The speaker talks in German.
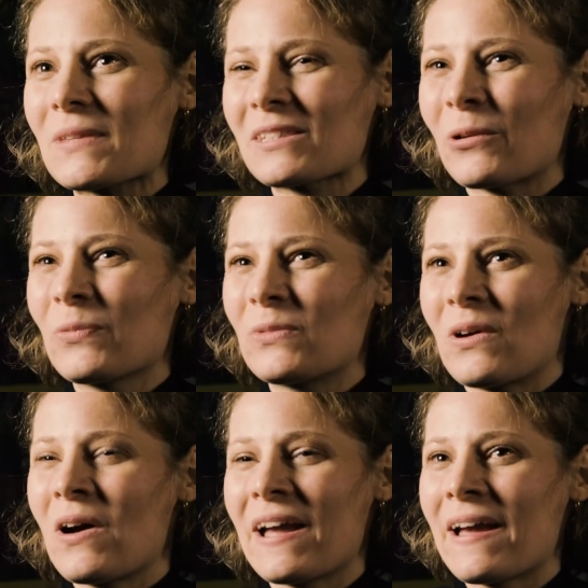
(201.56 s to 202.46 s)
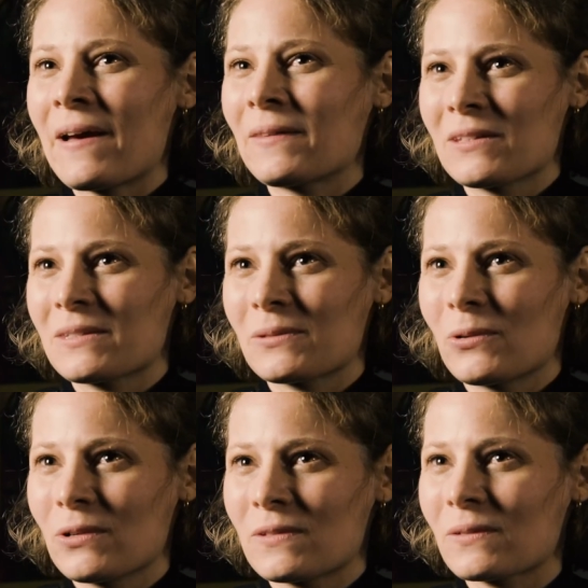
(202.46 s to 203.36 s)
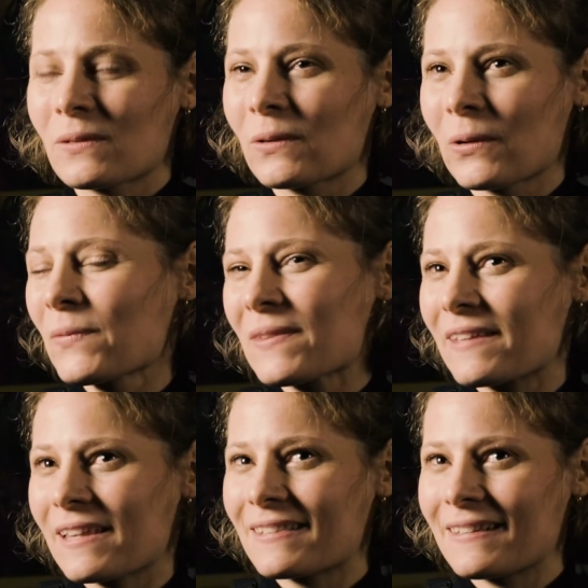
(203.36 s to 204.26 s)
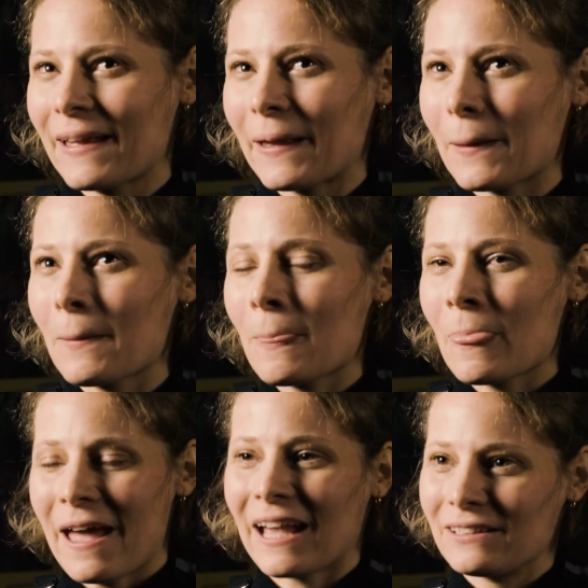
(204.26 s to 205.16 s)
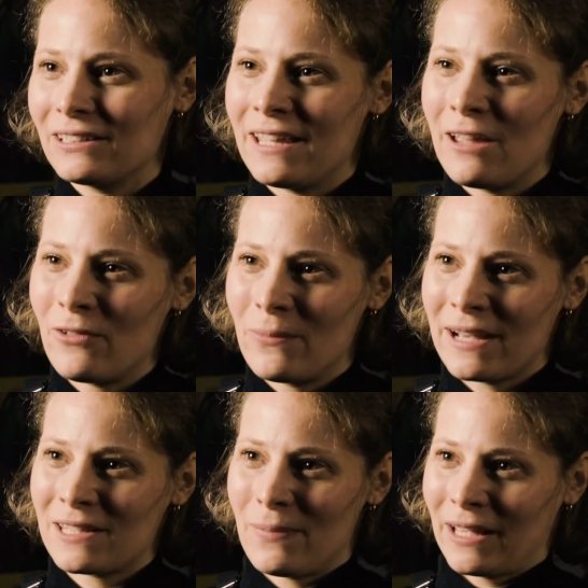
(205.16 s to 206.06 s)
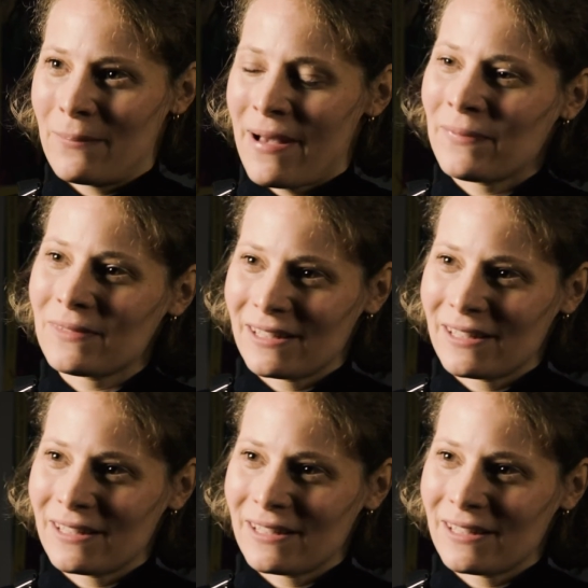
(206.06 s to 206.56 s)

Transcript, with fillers: Das kommt daher, dass uns grundsätzlich eigentlich die Idee vom Experiment